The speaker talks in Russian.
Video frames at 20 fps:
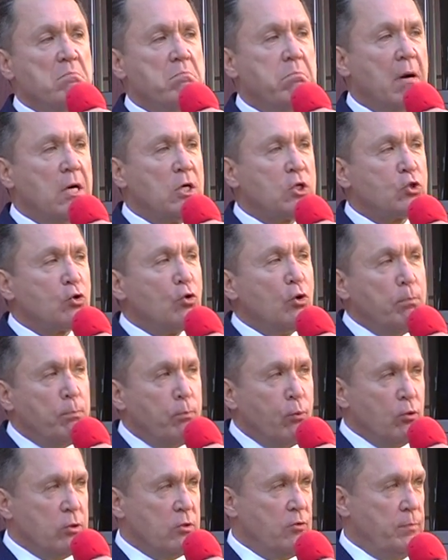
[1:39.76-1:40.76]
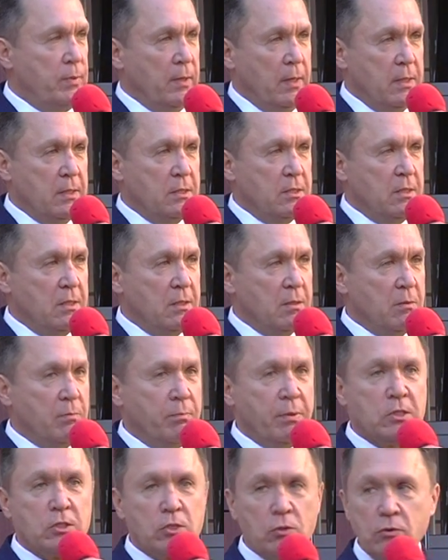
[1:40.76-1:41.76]
большой путь впереди.
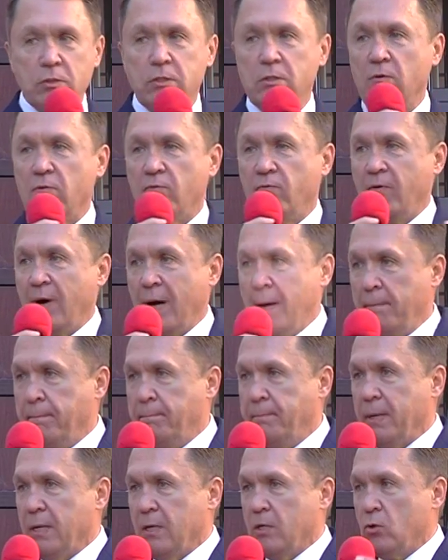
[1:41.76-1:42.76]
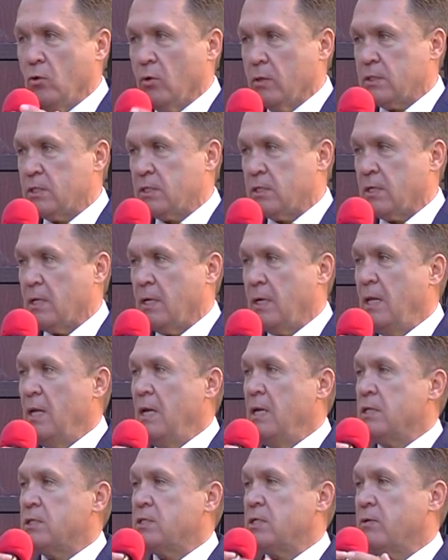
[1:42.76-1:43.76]
По сути, вам придется
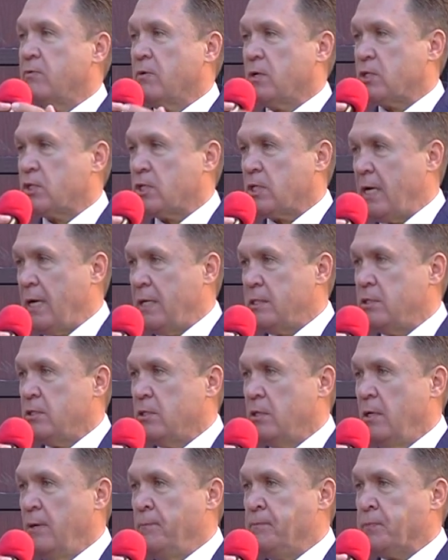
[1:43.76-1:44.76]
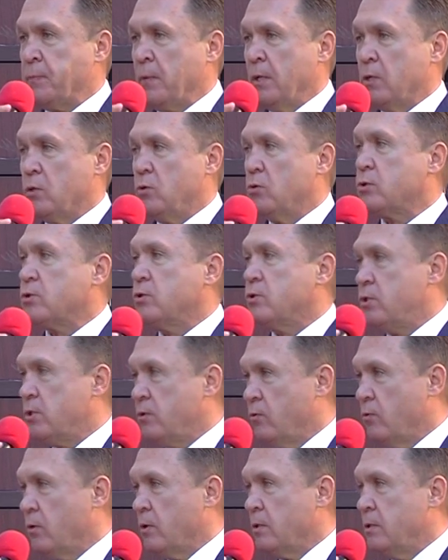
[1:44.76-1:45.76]
совершать то, что
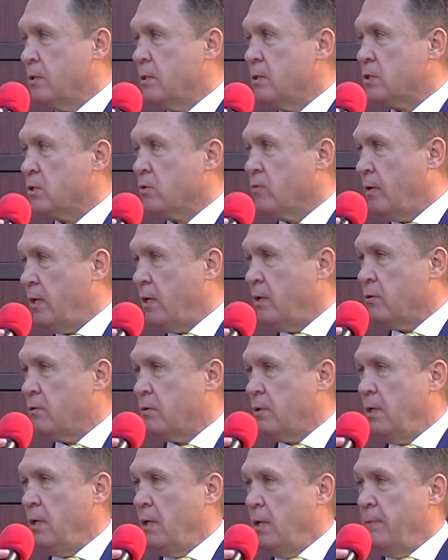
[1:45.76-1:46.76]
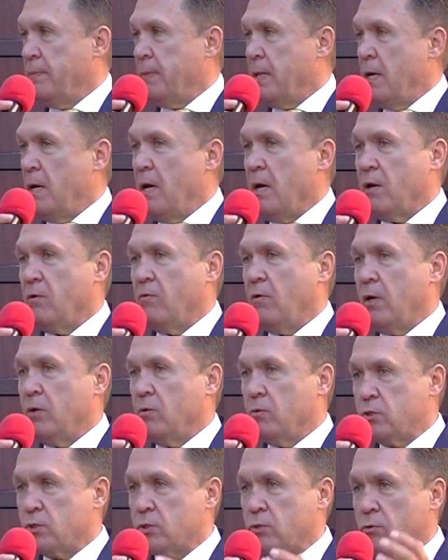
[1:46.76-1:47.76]
сегодня называют
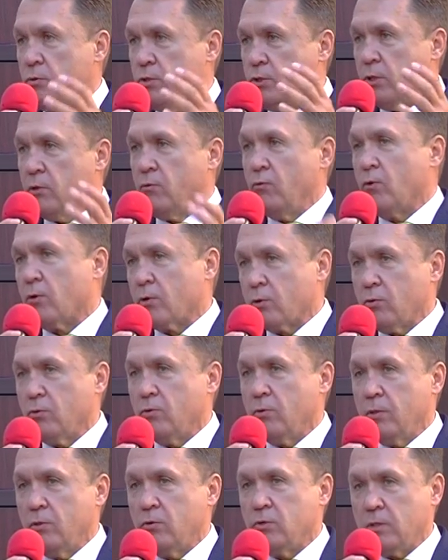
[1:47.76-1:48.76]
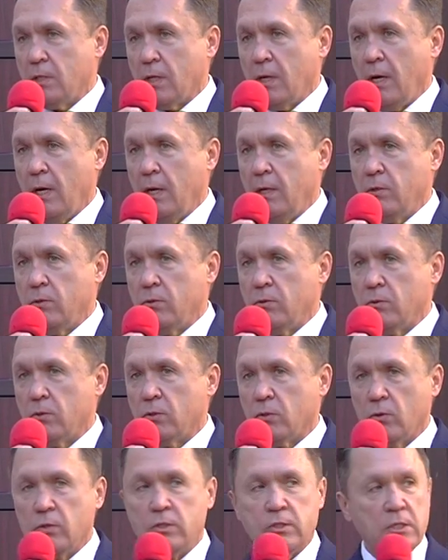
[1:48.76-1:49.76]
революцию четвертую индустриальную,
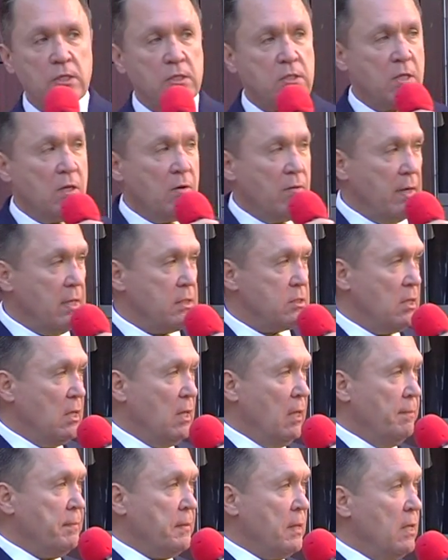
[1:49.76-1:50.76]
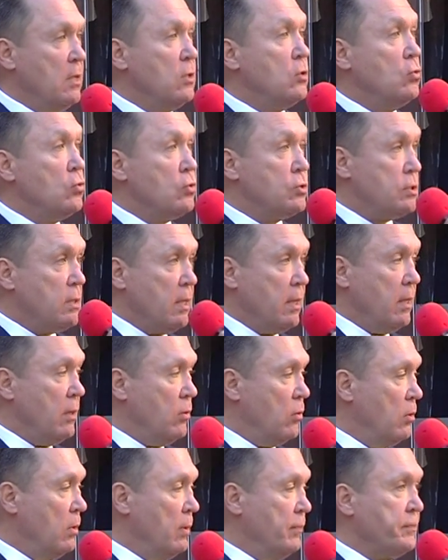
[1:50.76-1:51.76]
то есть создавать
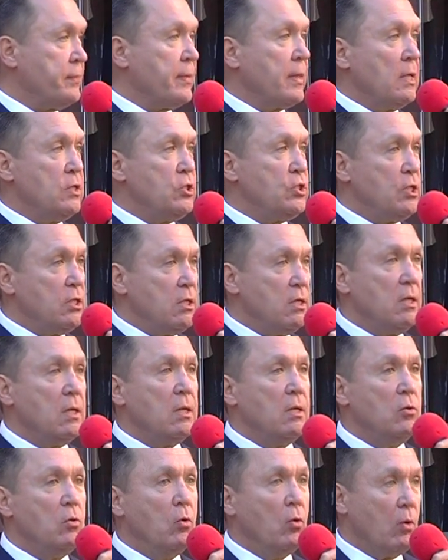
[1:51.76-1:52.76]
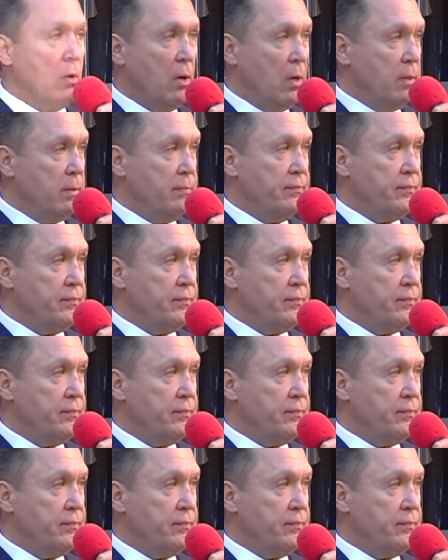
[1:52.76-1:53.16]
индустрию 4.0.